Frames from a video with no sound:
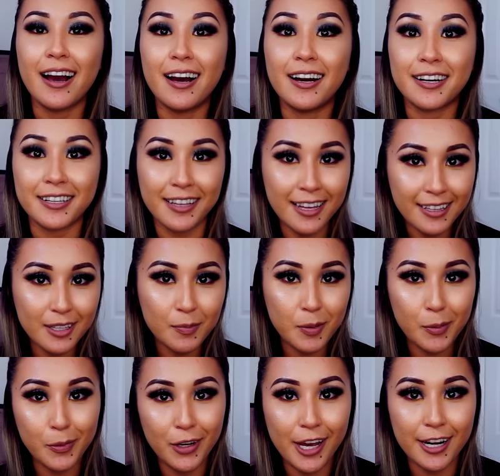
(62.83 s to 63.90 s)
А Орландо
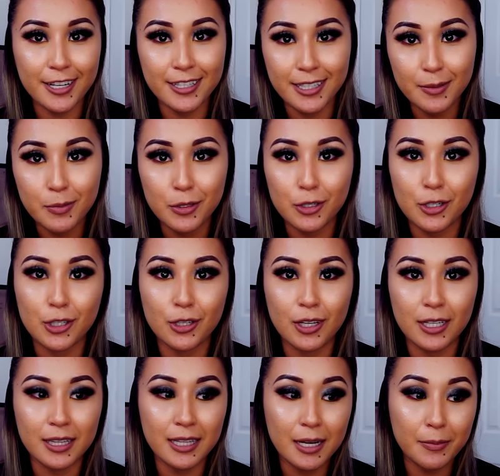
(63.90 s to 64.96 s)
популярен тем, то,
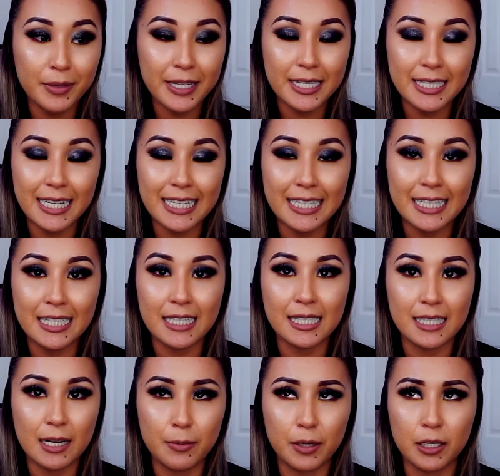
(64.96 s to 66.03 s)
что там есть один из
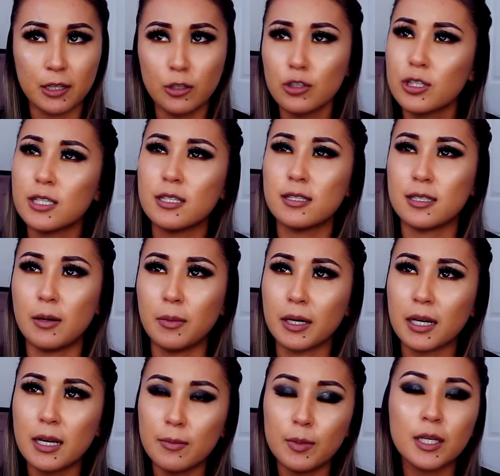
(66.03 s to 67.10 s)
самых, не то что один из самых,
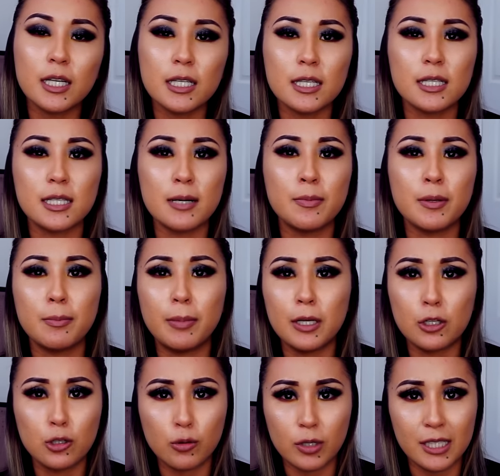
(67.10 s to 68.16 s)
мне кажется, самый
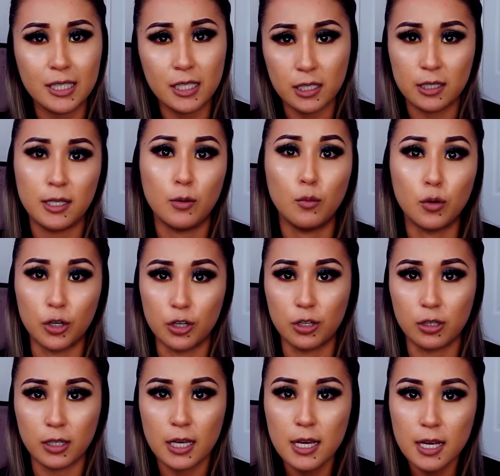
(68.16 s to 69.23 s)
большой Disney
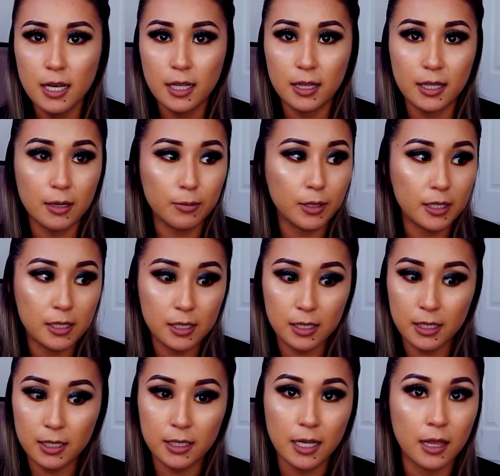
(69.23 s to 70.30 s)
World. Там есть
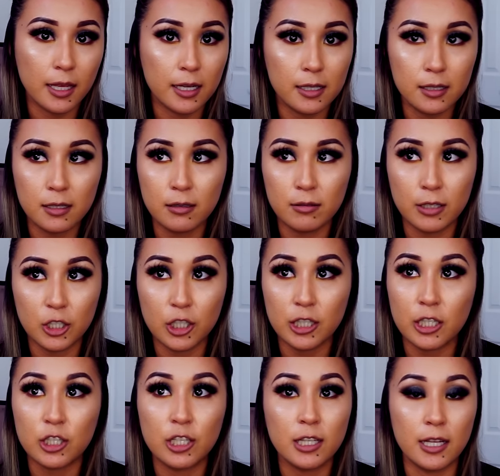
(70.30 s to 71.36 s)
Диснейленд, точнее
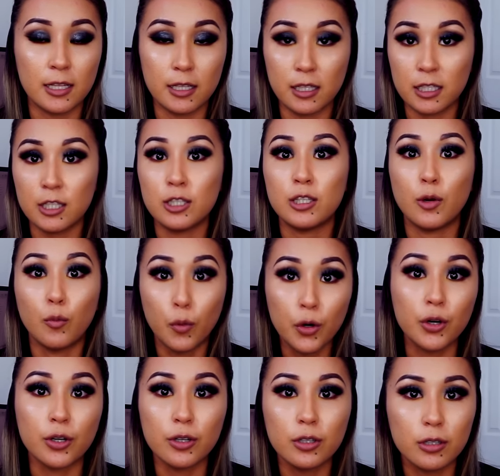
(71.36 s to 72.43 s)
даже не Land, это Disney
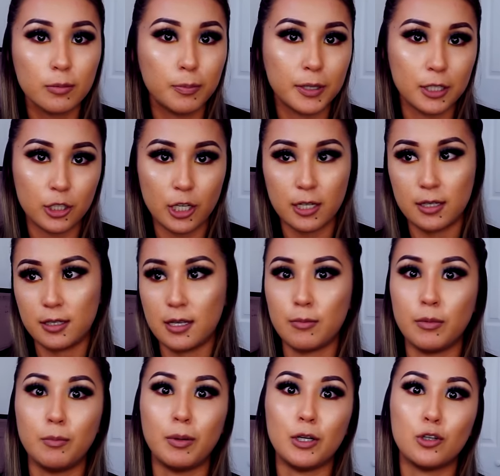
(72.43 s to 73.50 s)
World, получается,
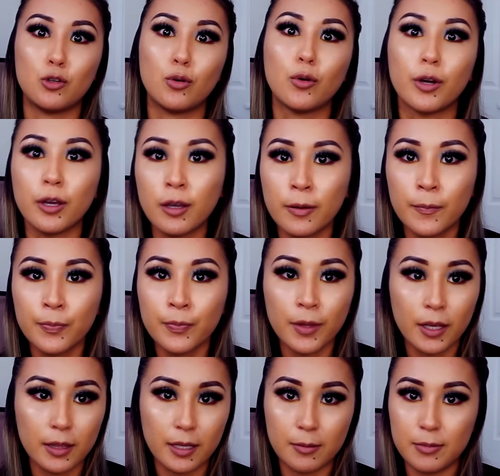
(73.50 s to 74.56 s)
самый большой
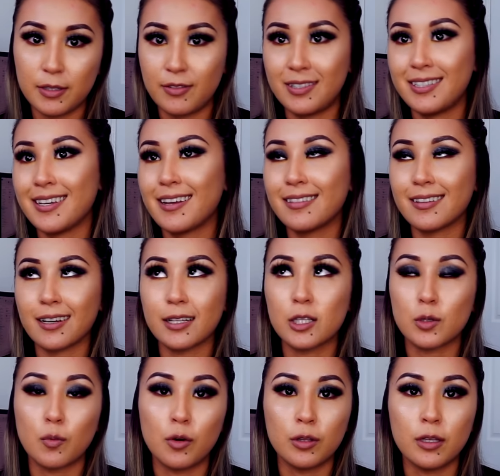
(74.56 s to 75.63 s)
там, где все
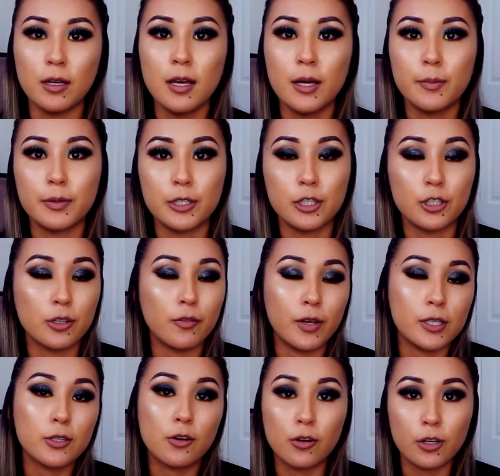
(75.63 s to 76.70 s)
аттракционы, почти что
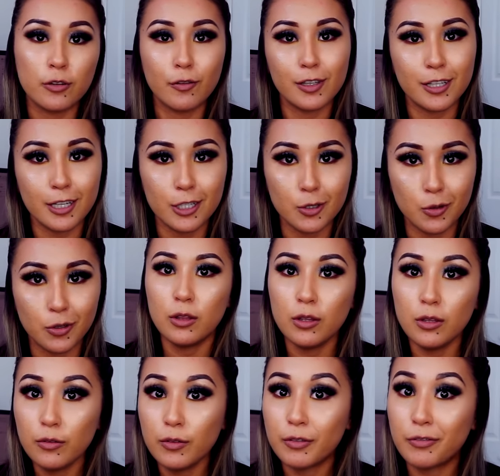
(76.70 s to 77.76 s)
весь город в аттракционах.
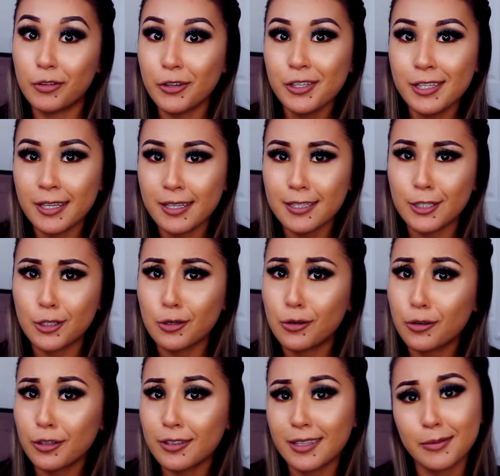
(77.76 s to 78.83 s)
Ну, во Флориде есть еще
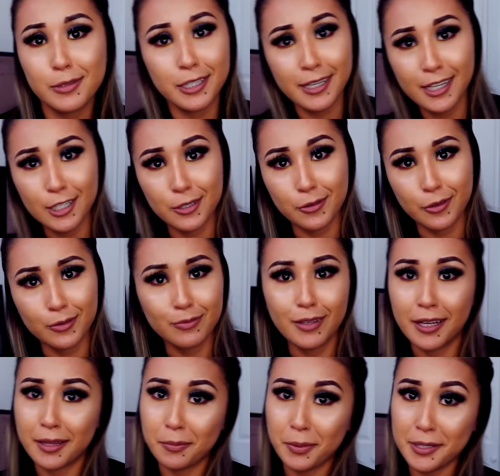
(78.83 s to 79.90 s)
город там, где я живу,
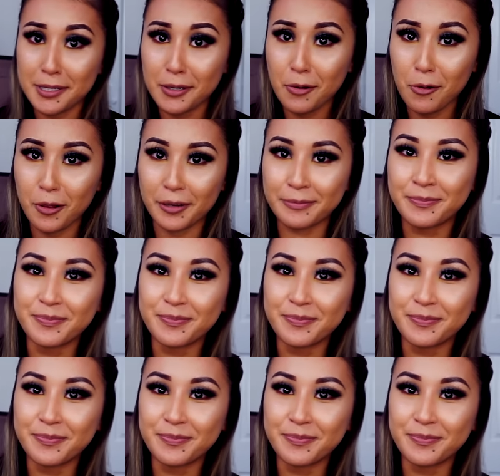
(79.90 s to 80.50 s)
это Пенсакола.